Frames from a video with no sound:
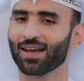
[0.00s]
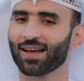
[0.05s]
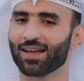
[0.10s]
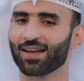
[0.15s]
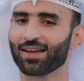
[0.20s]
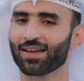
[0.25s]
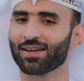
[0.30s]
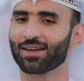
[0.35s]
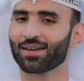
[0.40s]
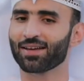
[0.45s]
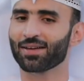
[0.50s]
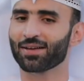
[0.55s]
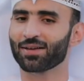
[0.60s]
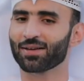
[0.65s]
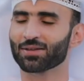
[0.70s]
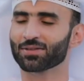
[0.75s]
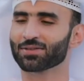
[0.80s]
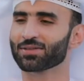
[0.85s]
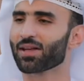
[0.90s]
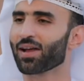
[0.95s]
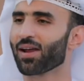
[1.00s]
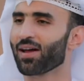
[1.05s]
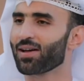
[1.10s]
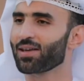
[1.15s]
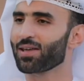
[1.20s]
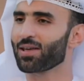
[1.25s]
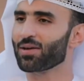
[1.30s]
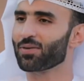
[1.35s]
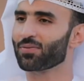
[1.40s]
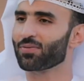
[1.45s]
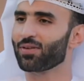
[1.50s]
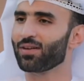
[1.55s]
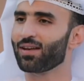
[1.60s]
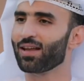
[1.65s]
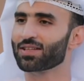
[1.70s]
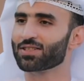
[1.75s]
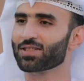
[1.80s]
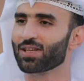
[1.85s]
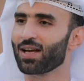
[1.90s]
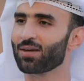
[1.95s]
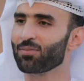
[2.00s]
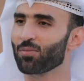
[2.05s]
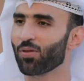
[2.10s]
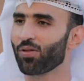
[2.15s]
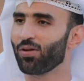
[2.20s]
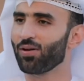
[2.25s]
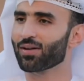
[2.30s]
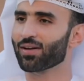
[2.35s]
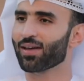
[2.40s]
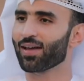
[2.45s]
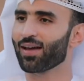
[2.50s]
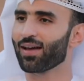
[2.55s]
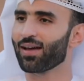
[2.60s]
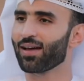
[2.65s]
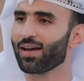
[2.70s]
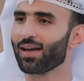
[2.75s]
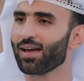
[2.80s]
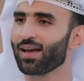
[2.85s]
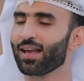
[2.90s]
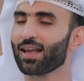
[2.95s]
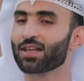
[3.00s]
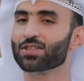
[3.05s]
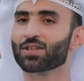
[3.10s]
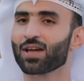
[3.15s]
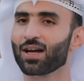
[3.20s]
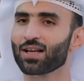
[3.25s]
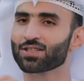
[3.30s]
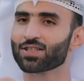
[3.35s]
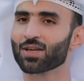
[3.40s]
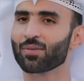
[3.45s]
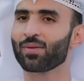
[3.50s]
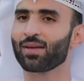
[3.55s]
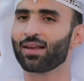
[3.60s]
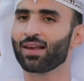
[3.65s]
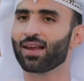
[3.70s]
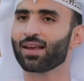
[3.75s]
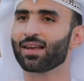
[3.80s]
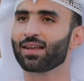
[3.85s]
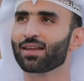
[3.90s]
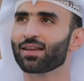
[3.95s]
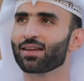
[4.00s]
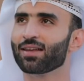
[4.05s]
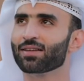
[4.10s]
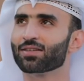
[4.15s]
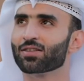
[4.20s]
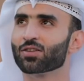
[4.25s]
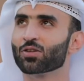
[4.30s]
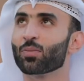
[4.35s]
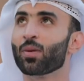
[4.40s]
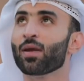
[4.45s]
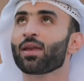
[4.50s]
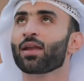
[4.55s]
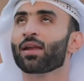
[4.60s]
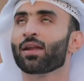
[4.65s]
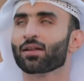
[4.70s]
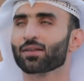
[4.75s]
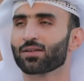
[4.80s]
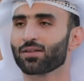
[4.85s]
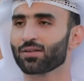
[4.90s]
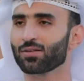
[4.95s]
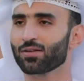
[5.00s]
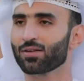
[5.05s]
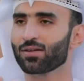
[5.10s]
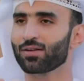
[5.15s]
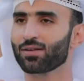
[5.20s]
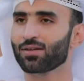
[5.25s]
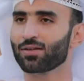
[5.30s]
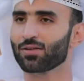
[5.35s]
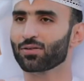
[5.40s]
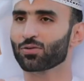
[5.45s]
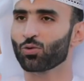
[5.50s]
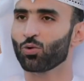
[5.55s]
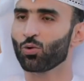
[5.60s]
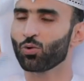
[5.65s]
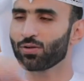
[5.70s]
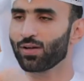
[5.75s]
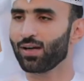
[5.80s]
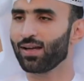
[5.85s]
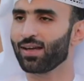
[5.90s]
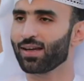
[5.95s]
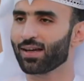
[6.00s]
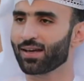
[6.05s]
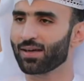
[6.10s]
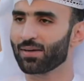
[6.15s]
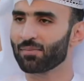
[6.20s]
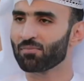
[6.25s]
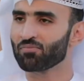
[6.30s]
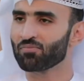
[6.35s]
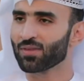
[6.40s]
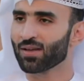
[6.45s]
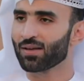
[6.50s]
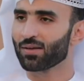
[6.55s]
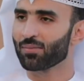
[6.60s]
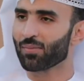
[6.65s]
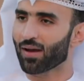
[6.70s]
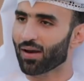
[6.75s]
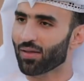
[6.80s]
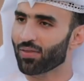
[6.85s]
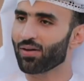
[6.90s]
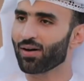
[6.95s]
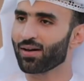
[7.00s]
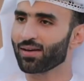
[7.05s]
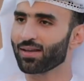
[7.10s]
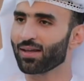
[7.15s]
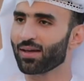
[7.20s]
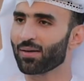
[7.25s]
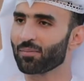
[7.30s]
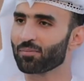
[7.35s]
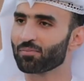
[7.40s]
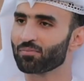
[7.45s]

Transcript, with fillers: آه، الطرايف، الاشياء المضحكه، الاشياء الجميله اللي اللي تتمنى انها آه، تعود عليك مره ثانيه